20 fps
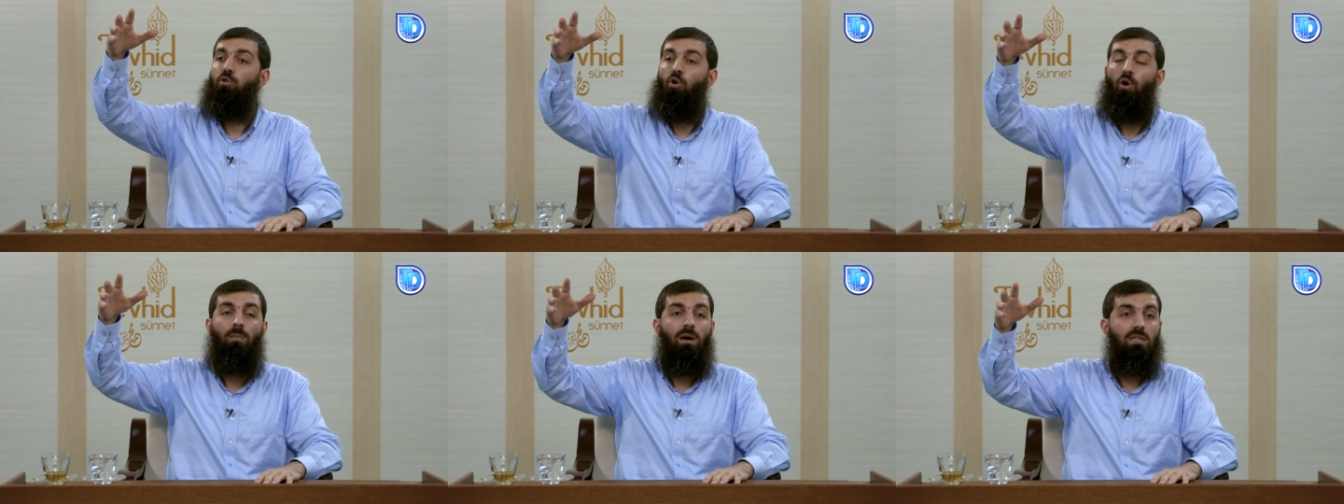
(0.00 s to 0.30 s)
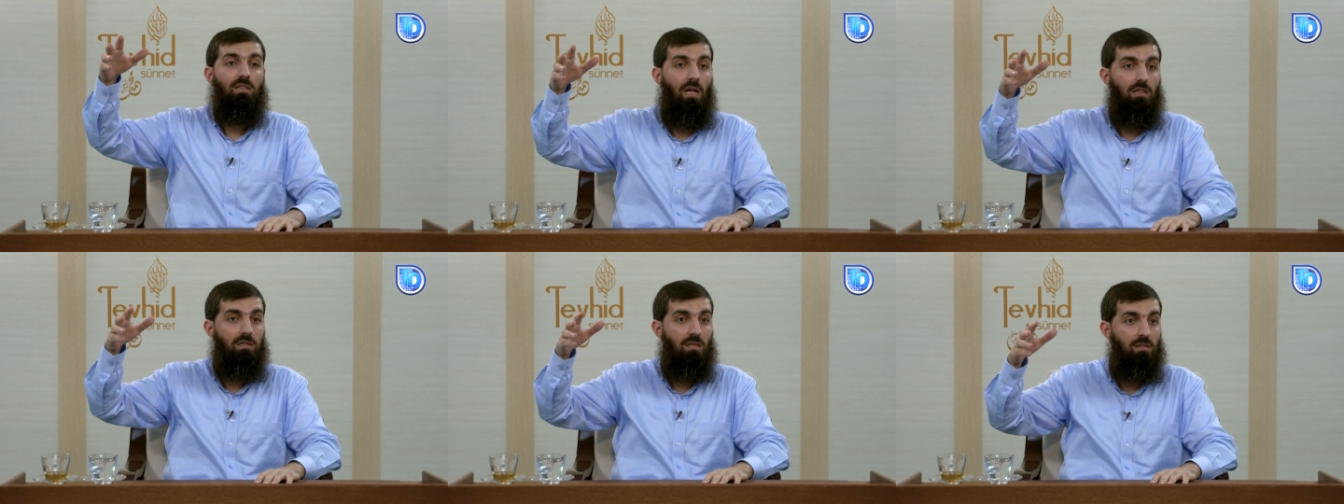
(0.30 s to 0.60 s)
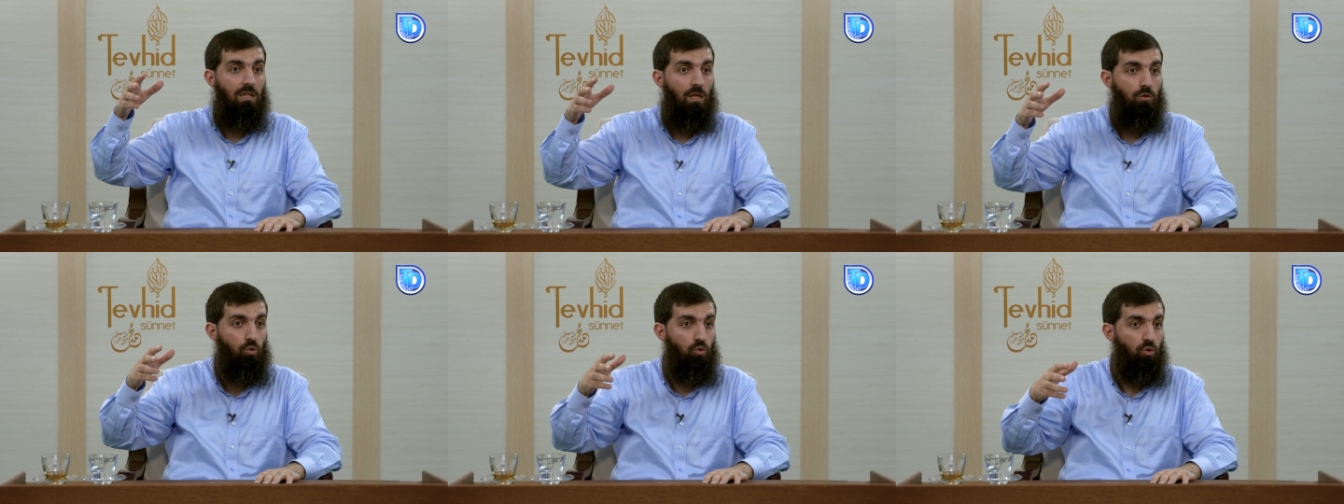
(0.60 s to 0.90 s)
töhmet
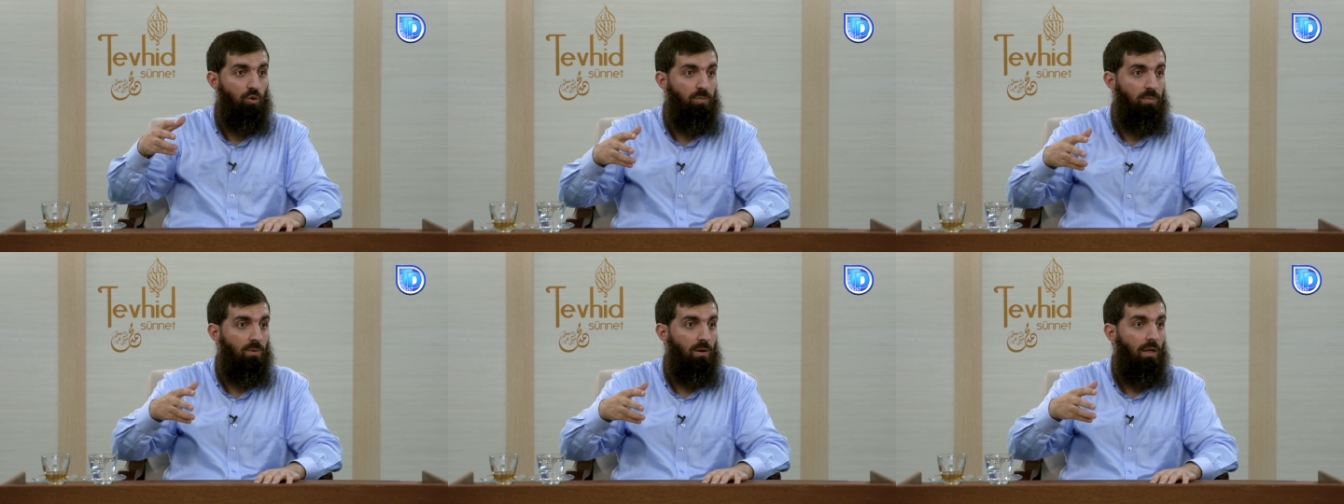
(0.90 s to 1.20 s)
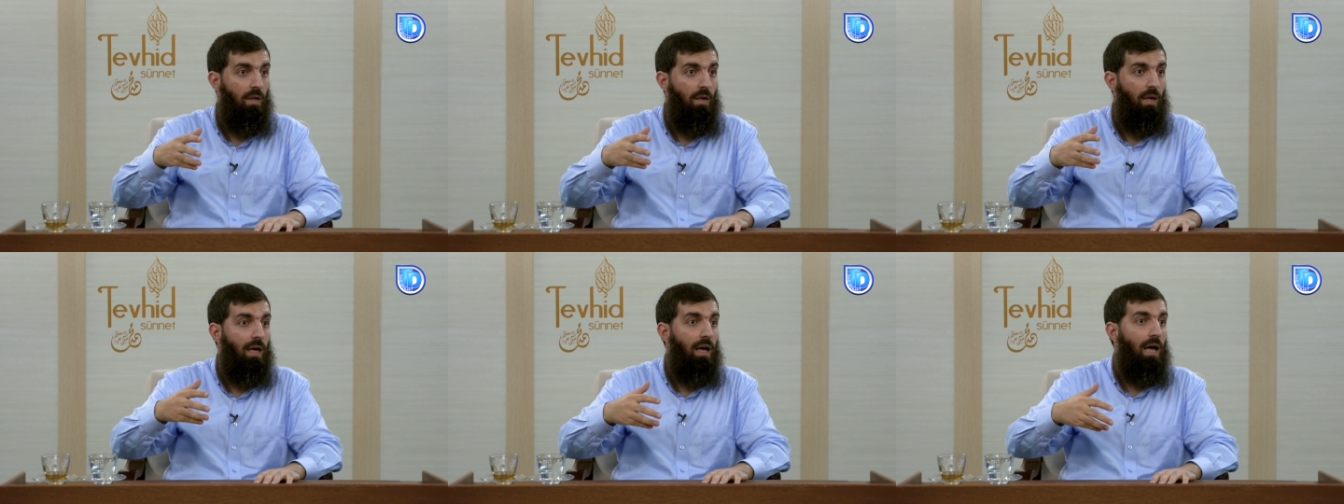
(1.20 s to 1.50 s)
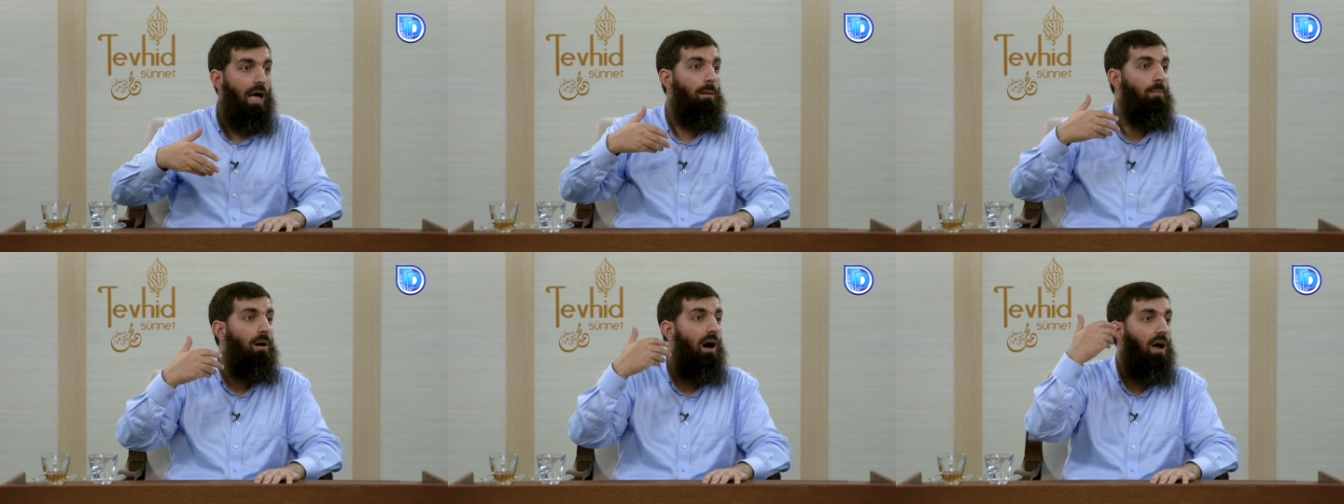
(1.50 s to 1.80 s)
altında tutup
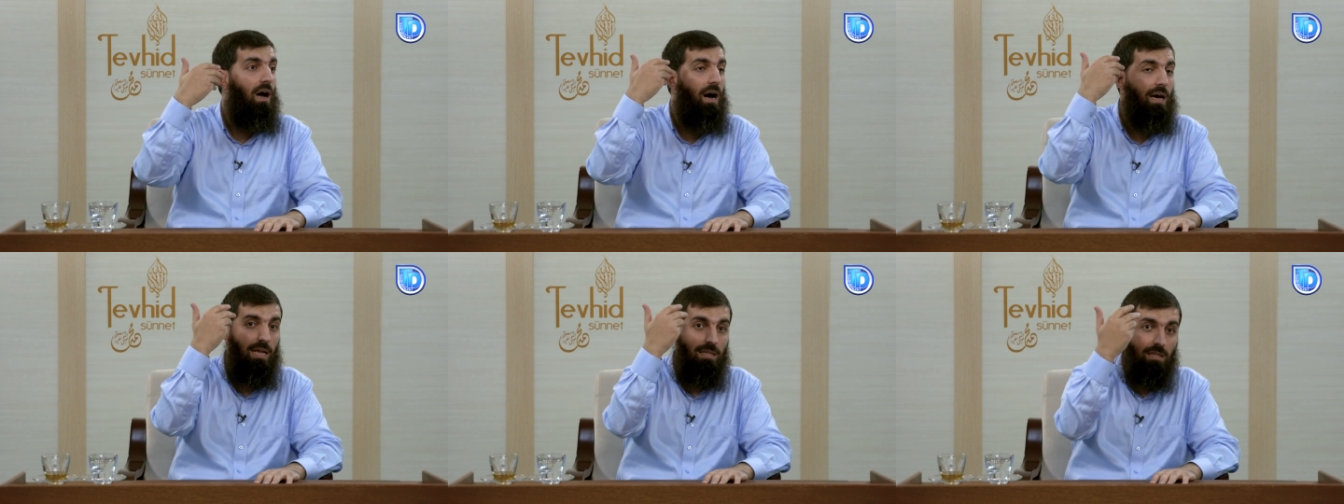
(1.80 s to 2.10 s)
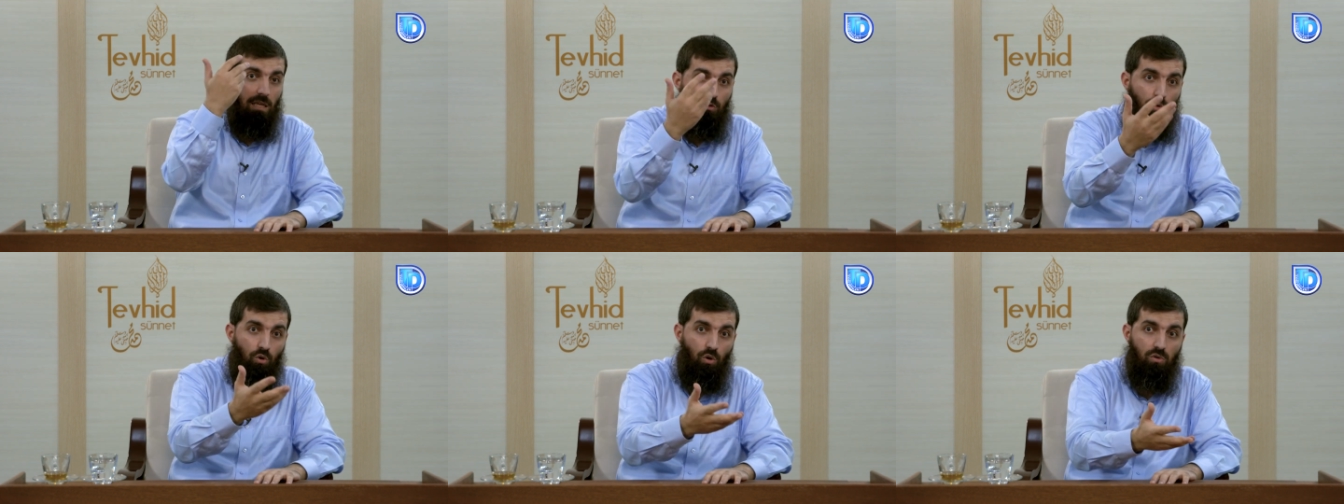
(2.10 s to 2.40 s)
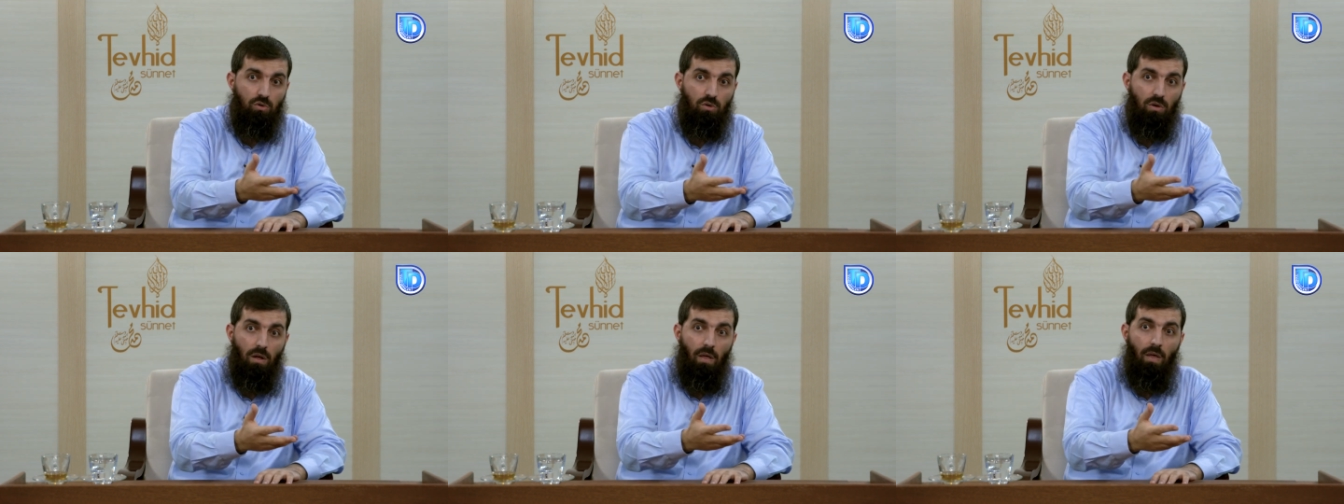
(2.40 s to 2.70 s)
hem hakaret ediyor,